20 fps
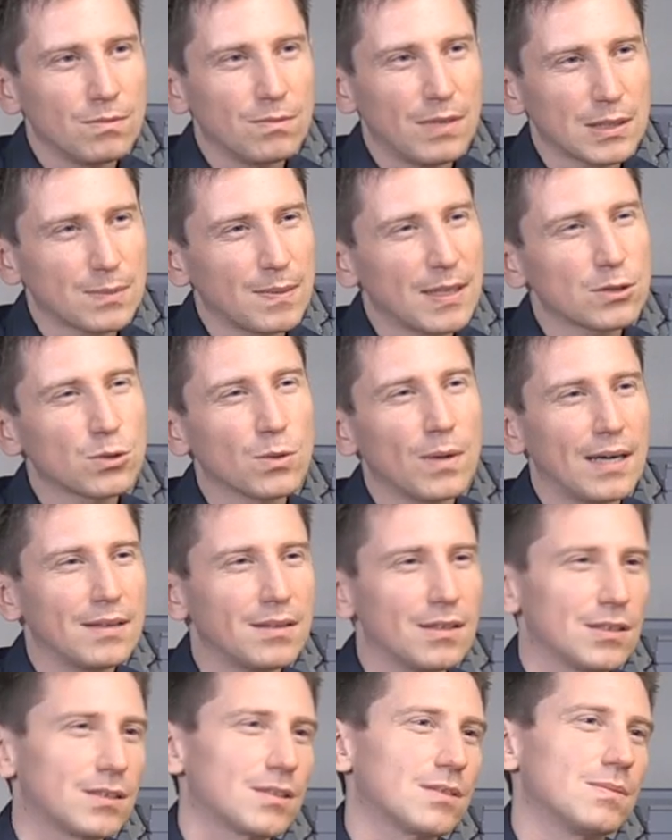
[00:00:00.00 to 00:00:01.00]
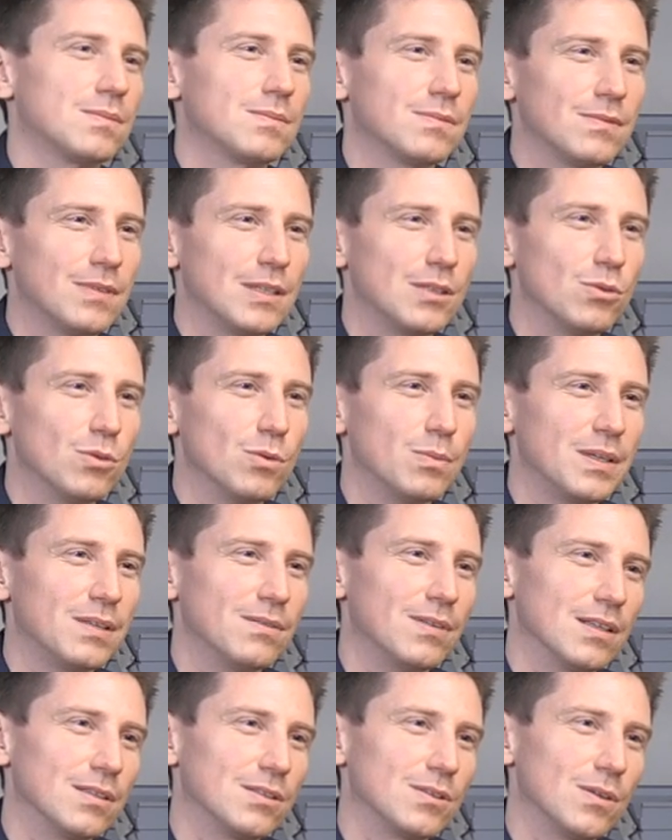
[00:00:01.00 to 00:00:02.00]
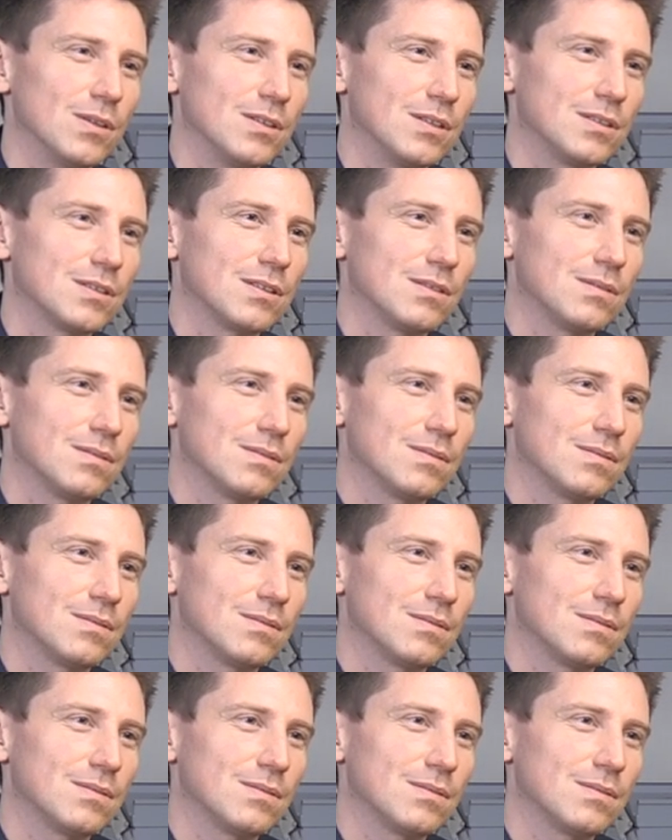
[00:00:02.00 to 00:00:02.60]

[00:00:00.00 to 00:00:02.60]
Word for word: Was machst du anders, wenn du OB werden solltest?